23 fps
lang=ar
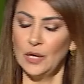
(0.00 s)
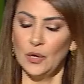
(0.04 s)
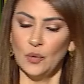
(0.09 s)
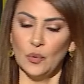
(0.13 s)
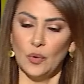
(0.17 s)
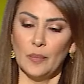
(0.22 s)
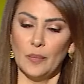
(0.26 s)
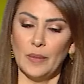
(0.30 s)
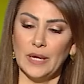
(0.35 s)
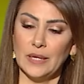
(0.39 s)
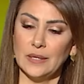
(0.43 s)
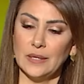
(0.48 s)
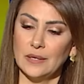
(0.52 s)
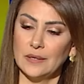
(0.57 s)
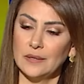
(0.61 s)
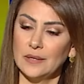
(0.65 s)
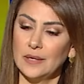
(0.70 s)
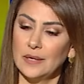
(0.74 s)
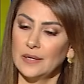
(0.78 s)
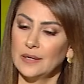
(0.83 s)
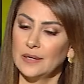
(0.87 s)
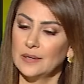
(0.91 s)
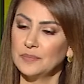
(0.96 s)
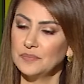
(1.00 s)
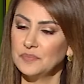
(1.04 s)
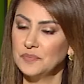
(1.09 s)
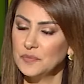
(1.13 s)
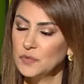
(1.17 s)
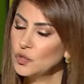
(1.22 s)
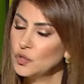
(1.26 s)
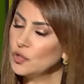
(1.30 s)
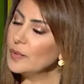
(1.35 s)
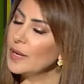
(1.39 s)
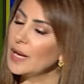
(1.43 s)
وما إلى ذلك
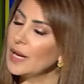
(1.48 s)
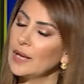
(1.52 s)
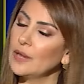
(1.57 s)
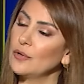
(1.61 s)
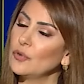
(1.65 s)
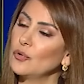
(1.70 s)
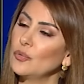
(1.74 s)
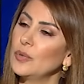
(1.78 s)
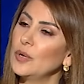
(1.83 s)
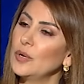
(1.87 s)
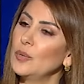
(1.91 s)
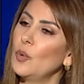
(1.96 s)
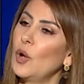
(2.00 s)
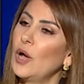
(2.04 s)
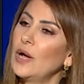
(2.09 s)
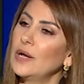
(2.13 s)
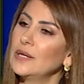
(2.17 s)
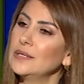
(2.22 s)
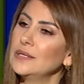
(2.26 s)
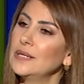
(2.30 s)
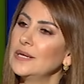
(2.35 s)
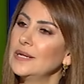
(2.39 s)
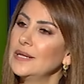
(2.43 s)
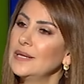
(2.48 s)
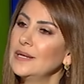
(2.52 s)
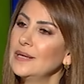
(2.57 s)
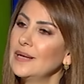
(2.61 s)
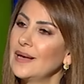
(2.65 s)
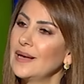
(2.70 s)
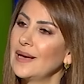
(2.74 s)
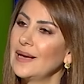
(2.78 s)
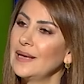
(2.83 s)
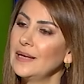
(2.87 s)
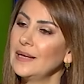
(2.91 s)
شو بغيروا بالمعادلة
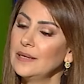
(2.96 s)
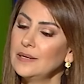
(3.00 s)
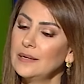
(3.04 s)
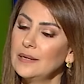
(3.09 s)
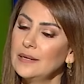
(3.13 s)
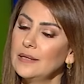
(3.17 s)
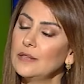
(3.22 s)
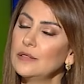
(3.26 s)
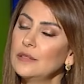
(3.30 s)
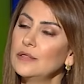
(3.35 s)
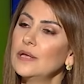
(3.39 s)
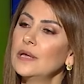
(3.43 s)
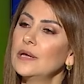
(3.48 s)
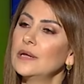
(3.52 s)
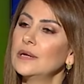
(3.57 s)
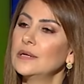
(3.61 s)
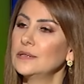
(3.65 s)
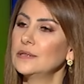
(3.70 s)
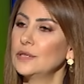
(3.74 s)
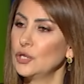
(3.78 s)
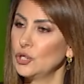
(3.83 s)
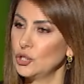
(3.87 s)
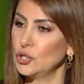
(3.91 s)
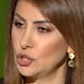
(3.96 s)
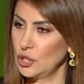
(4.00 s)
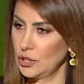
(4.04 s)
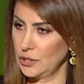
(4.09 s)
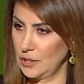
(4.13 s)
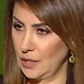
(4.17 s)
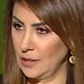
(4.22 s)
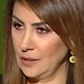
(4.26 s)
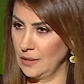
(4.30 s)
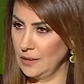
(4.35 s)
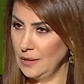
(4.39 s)
غير إثارة
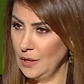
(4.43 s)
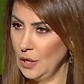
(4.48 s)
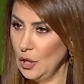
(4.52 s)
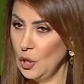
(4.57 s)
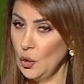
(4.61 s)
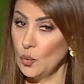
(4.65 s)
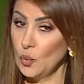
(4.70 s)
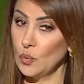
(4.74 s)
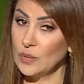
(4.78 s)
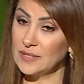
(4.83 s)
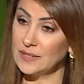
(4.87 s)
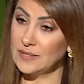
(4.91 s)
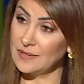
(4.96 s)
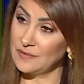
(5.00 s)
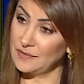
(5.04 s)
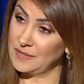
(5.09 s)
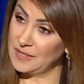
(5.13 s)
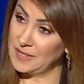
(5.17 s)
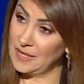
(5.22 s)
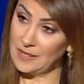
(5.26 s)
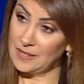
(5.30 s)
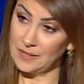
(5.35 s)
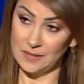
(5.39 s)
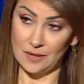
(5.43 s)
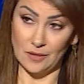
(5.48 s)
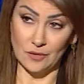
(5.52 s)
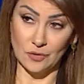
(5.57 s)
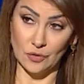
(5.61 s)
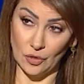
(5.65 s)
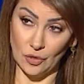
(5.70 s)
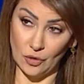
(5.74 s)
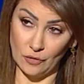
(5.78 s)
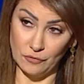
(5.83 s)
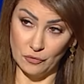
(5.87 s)
الجدل واستفزاز
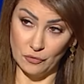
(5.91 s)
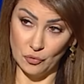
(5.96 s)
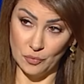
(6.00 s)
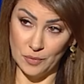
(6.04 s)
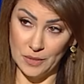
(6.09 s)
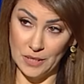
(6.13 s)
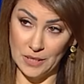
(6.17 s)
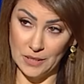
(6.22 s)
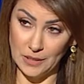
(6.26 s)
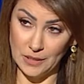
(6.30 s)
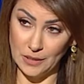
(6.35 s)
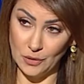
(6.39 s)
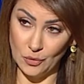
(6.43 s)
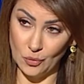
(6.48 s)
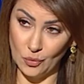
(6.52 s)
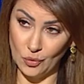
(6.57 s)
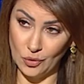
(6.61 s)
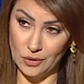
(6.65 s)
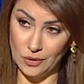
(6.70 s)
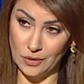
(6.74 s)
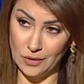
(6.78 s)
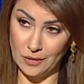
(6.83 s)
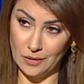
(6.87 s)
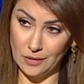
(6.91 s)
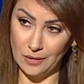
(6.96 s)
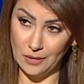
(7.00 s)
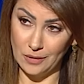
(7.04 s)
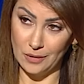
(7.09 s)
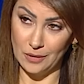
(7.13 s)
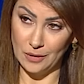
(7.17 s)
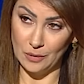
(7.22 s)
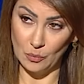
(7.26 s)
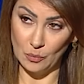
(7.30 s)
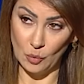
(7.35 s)
أطراف لبنانية أخرى
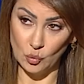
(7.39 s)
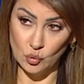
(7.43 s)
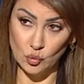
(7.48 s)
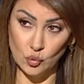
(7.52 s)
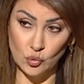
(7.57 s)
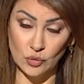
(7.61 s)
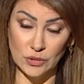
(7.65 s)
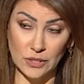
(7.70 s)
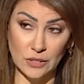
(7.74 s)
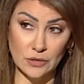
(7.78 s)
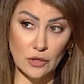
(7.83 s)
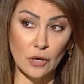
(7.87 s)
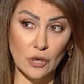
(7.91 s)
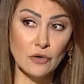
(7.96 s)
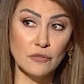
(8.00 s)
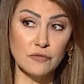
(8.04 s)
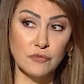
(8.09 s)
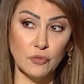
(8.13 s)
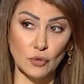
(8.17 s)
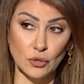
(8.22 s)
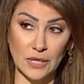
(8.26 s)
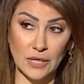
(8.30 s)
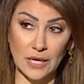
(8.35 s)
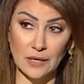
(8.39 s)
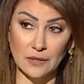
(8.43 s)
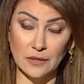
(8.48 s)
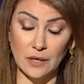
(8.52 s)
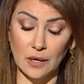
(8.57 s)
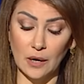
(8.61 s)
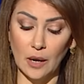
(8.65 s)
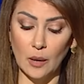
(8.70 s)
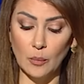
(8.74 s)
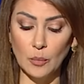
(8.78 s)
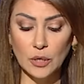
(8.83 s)
موجودة ترفض هذا
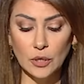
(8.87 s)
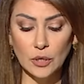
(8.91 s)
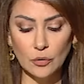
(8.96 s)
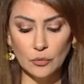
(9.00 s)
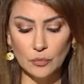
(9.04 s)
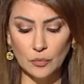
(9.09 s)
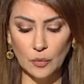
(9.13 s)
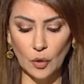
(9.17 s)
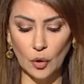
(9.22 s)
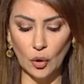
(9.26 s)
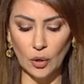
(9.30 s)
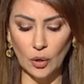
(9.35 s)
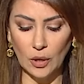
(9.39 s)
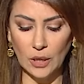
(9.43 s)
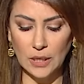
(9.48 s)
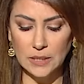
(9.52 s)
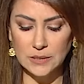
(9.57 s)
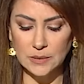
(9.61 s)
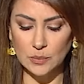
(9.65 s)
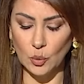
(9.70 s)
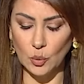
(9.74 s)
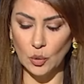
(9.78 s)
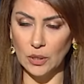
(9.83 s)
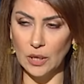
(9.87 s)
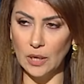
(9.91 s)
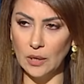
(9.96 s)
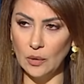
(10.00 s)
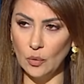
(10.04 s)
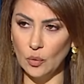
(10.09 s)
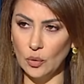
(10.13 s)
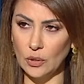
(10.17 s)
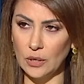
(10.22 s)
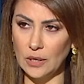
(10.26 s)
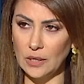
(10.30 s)
الأمر حزب الله
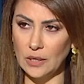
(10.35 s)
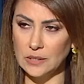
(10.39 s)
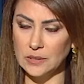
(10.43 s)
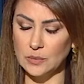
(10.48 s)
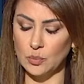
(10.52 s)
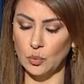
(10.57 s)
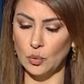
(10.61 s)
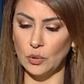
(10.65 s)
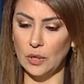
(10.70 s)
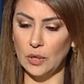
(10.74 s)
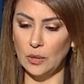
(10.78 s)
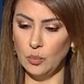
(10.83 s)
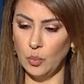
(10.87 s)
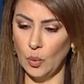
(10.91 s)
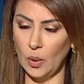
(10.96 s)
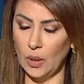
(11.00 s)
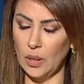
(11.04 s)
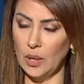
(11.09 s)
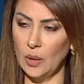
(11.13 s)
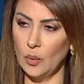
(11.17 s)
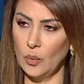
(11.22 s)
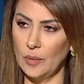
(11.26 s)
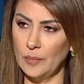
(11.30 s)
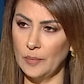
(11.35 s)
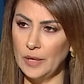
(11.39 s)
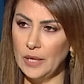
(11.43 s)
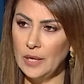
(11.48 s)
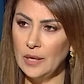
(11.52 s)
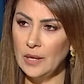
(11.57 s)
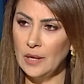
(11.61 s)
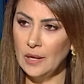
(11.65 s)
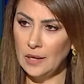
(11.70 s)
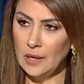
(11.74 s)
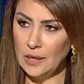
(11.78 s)
أوكي حزب الله مقاومة
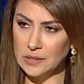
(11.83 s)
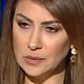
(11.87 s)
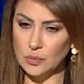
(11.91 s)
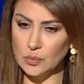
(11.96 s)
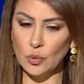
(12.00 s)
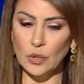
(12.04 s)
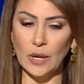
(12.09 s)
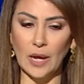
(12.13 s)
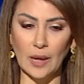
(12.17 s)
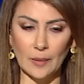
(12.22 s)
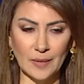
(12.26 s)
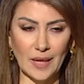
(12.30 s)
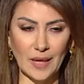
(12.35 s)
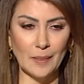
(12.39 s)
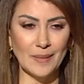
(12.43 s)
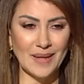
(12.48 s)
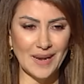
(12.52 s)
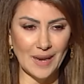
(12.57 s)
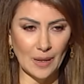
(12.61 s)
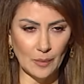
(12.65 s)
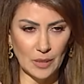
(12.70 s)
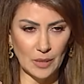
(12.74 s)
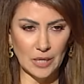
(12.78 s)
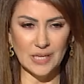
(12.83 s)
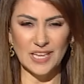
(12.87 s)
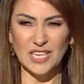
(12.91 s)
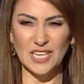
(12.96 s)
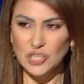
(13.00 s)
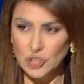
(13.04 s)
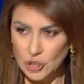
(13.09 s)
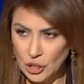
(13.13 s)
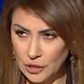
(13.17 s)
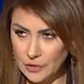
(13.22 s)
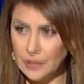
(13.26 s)
حزب الله عم يعمل عملية
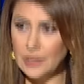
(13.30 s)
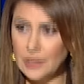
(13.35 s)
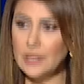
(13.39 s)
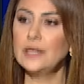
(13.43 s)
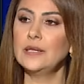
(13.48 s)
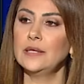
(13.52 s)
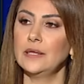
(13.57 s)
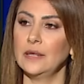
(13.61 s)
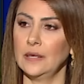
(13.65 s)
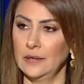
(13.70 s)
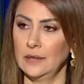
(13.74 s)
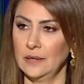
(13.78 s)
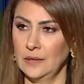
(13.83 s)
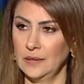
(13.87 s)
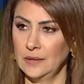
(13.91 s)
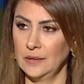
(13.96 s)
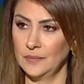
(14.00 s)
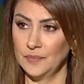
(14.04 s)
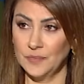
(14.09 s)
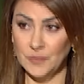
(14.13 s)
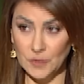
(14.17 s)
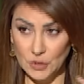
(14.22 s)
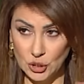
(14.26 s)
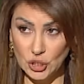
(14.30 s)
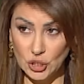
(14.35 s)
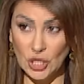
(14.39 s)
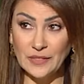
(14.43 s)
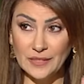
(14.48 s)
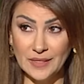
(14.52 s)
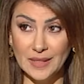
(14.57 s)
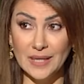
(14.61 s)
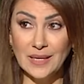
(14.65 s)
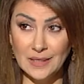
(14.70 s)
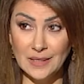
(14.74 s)
جدية
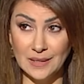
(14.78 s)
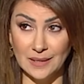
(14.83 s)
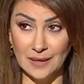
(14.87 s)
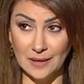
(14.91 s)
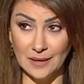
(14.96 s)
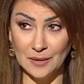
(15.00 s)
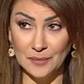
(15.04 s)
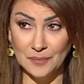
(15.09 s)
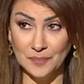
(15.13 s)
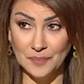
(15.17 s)
هذا هذا